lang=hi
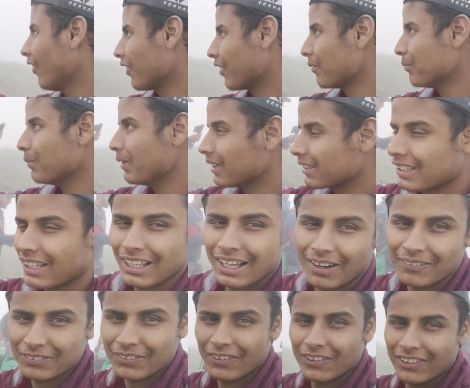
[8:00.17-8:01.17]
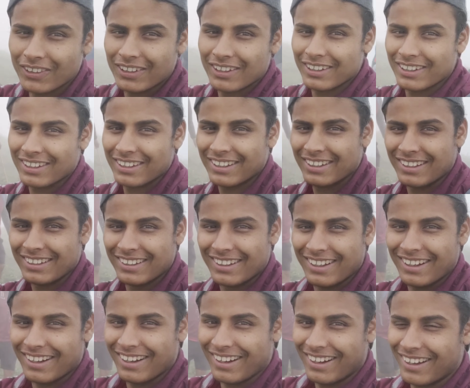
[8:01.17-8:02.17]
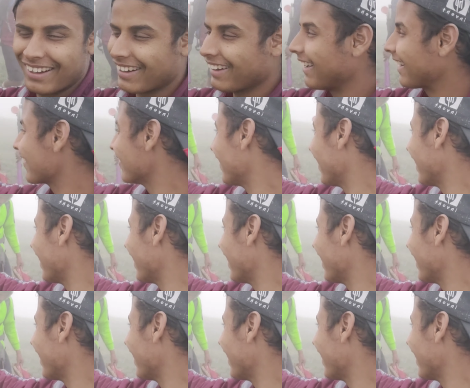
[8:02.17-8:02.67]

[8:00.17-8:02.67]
और मिलते हैं आपको हर हर